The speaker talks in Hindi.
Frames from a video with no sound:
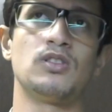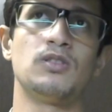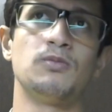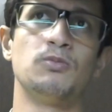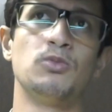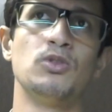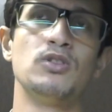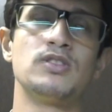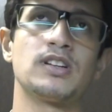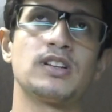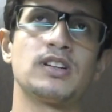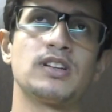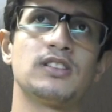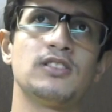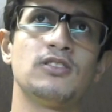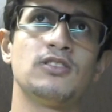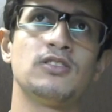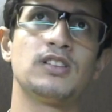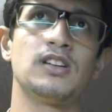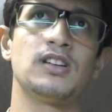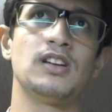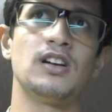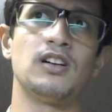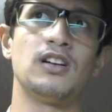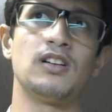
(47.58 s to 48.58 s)
बोल सकते हो
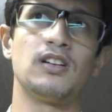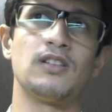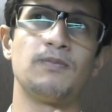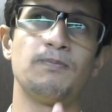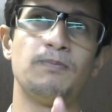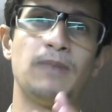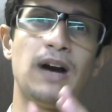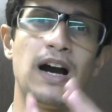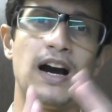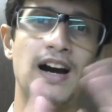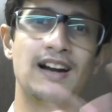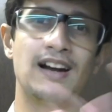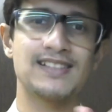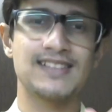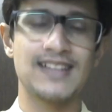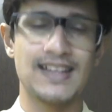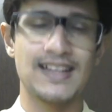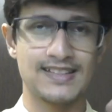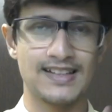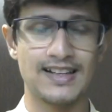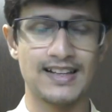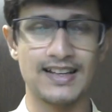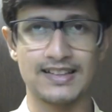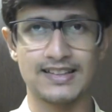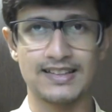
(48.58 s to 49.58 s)
कि आ, बाहर से
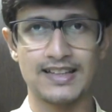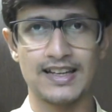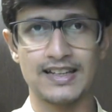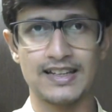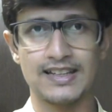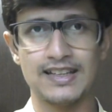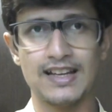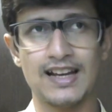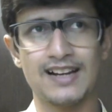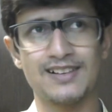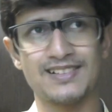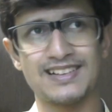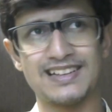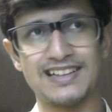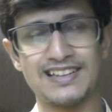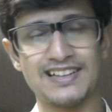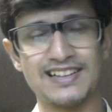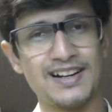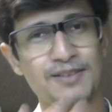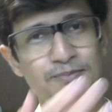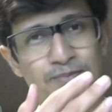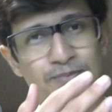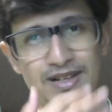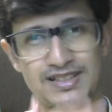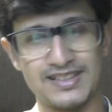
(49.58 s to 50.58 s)
ऐसे लगता है कि यार
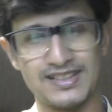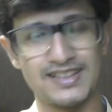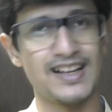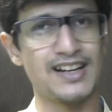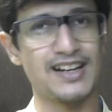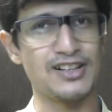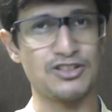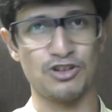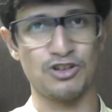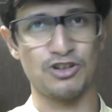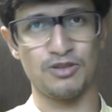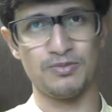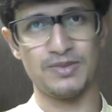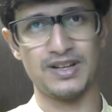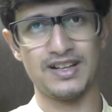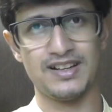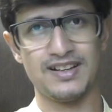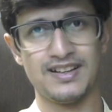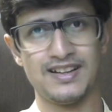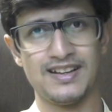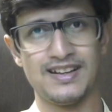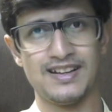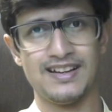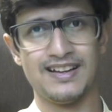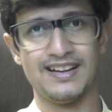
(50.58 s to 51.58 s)
कितना मज़ेदार जॉब है
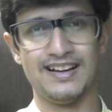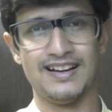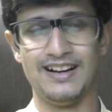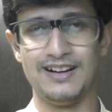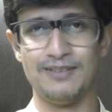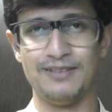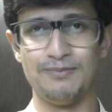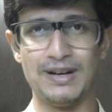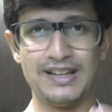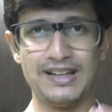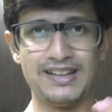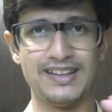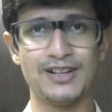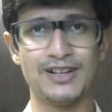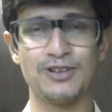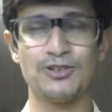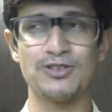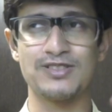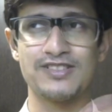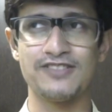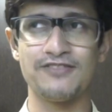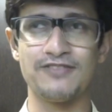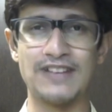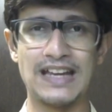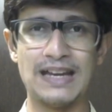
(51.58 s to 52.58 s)
आ, बंदे को
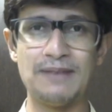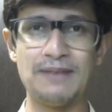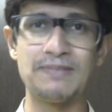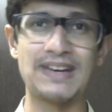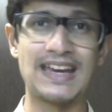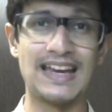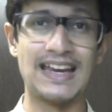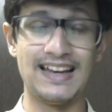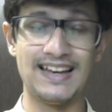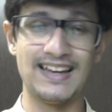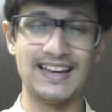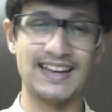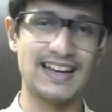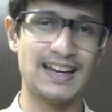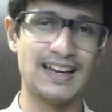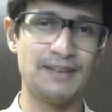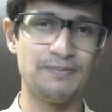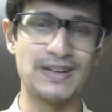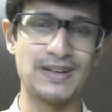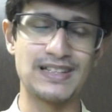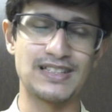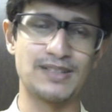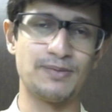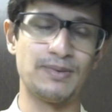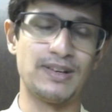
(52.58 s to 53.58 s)
सिर्फ गेम खेलने के लिए
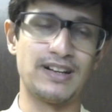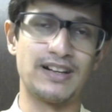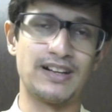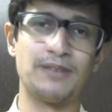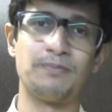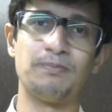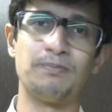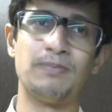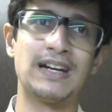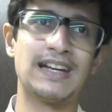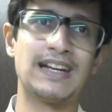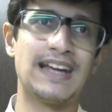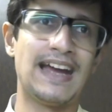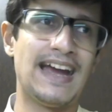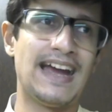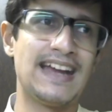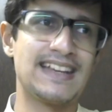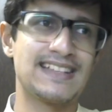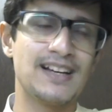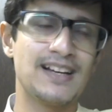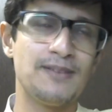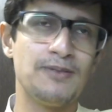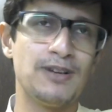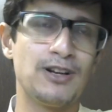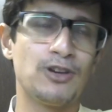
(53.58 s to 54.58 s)
पैसे मिल रहे हैं बट
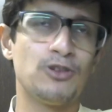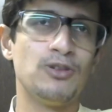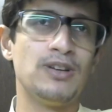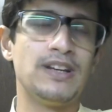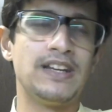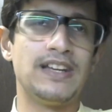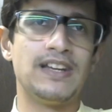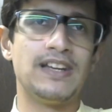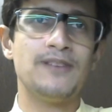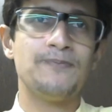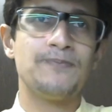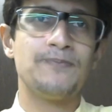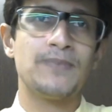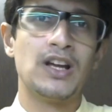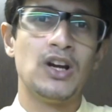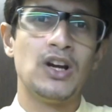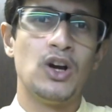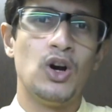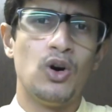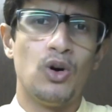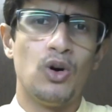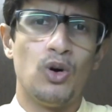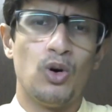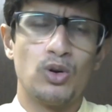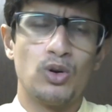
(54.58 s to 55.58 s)
ऐसा बिल्कुल नहीं है
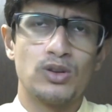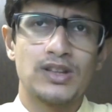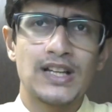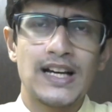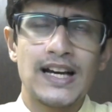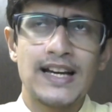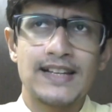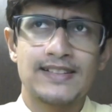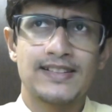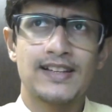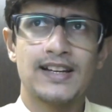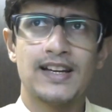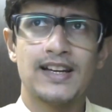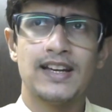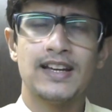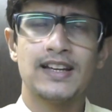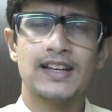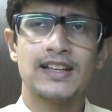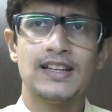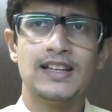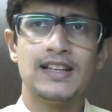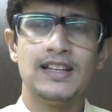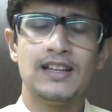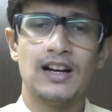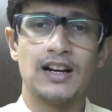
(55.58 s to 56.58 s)
होता ऐसा है
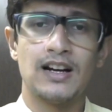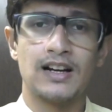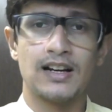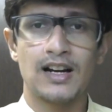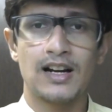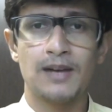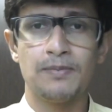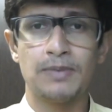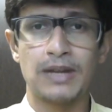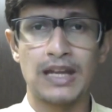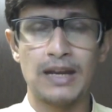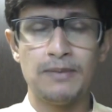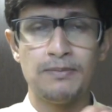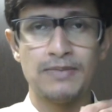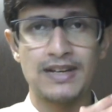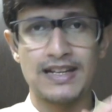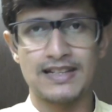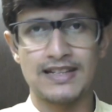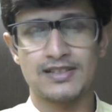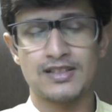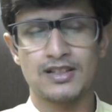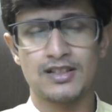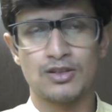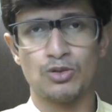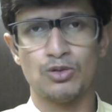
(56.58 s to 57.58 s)
कि अगर आप गेम
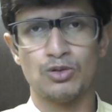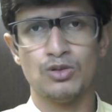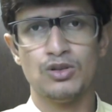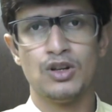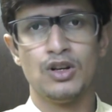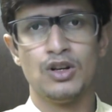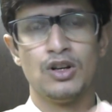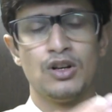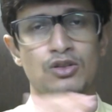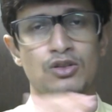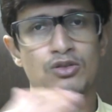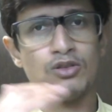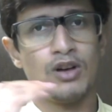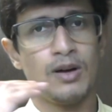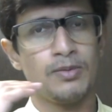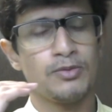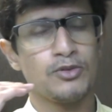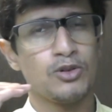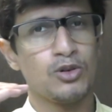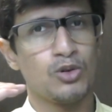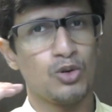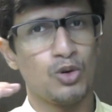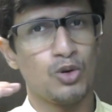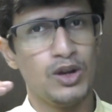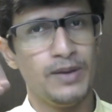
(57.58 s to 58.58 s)
टेस्टर हो तो
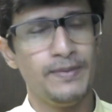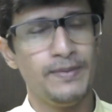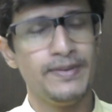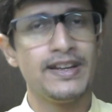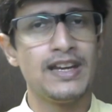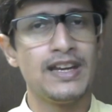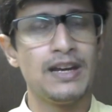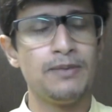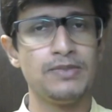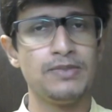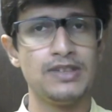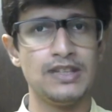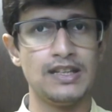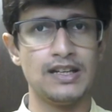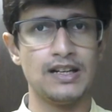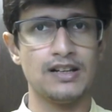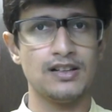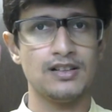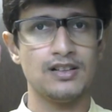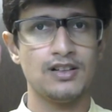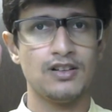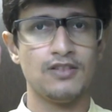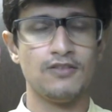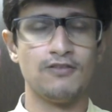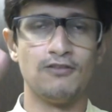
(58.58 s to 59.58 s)
आपको कोई भी गेम दिया
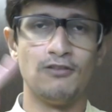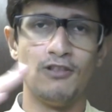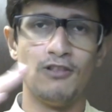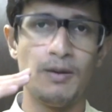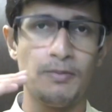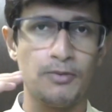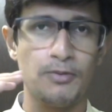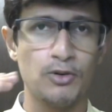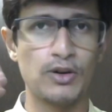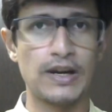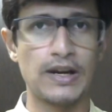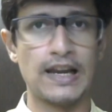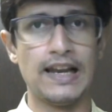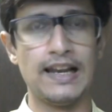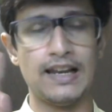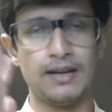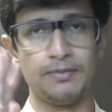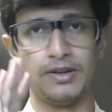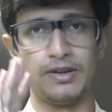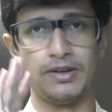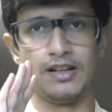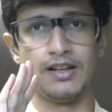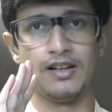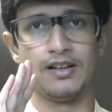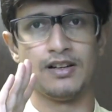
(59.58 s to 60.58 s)
वो आपको खेलना
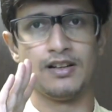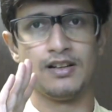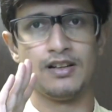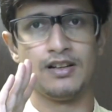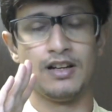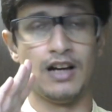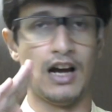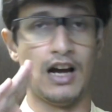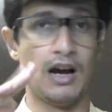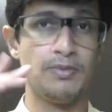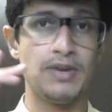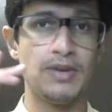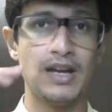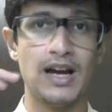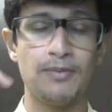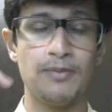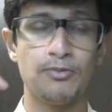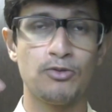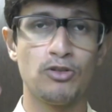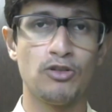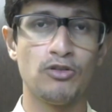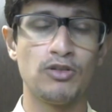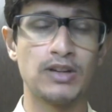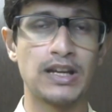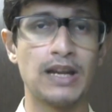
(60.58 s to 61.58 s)
पड़ेगा अभी
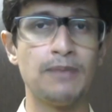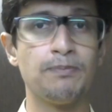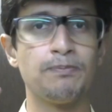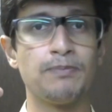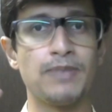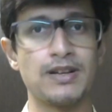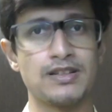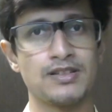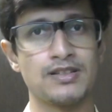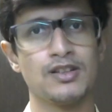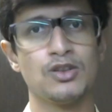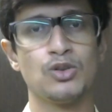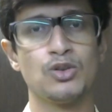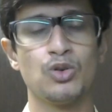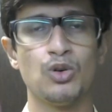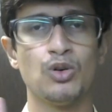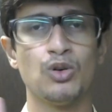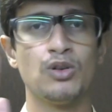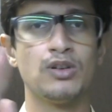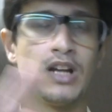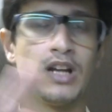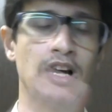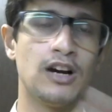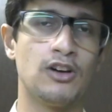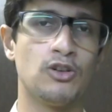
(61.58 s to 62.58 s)
आपको वो गेम पसंद हो
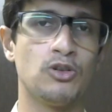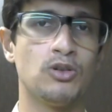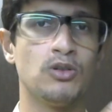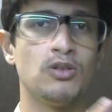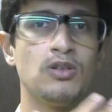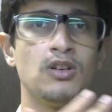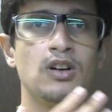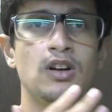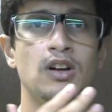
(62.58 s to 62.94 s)
ना हो